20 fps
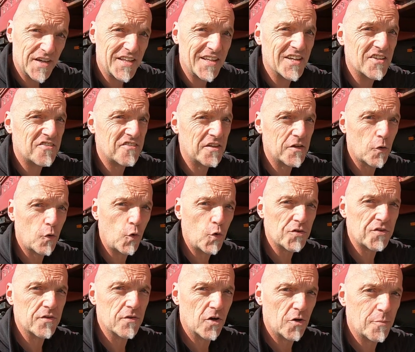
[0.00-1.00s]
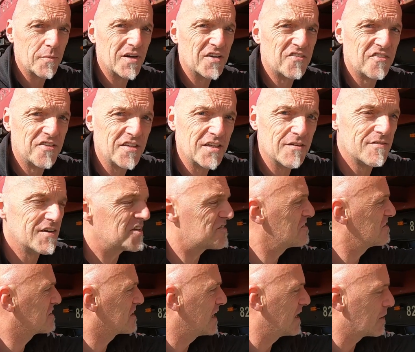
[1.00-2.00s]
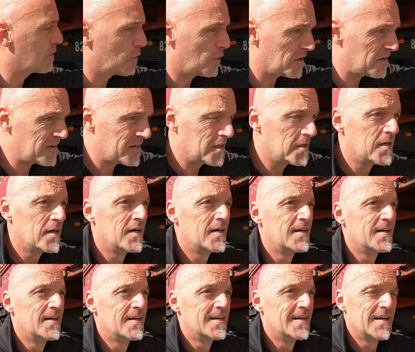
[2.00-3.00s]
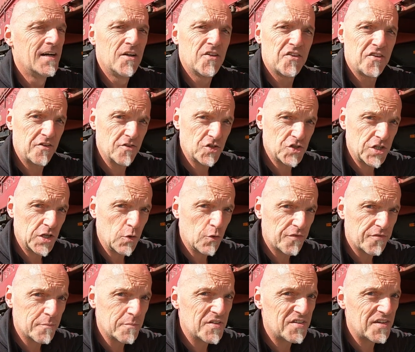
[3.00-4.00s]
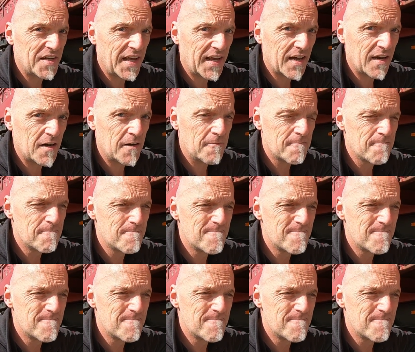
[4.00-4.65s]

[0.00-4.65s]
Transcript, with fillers: Und wenn ich jetzt den roten nochmal ziehe, werdet ihr es gleich hören, zischt die Luft ein bisschen länger.